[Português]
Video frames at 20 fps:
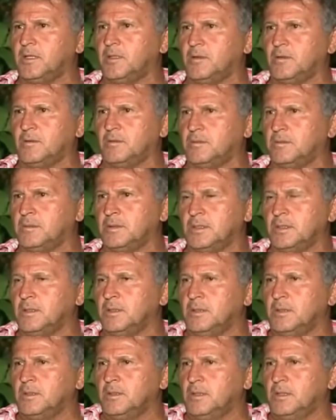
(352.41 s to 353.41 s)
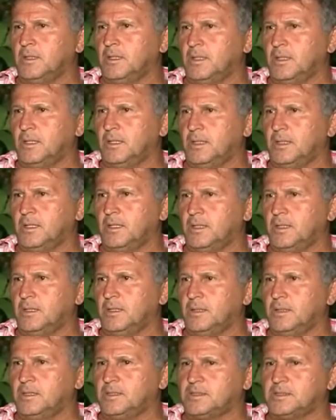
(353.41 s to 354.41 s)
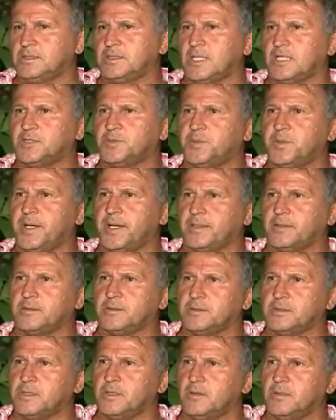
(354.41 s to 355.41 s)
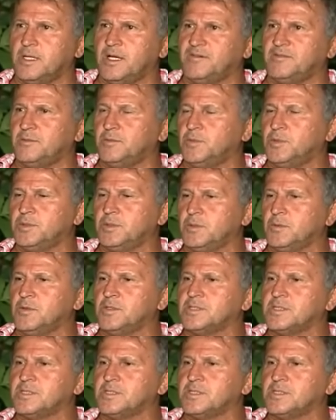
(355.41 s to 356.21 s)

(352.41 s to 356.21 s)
Então, é, esses aspectos eu levo muito em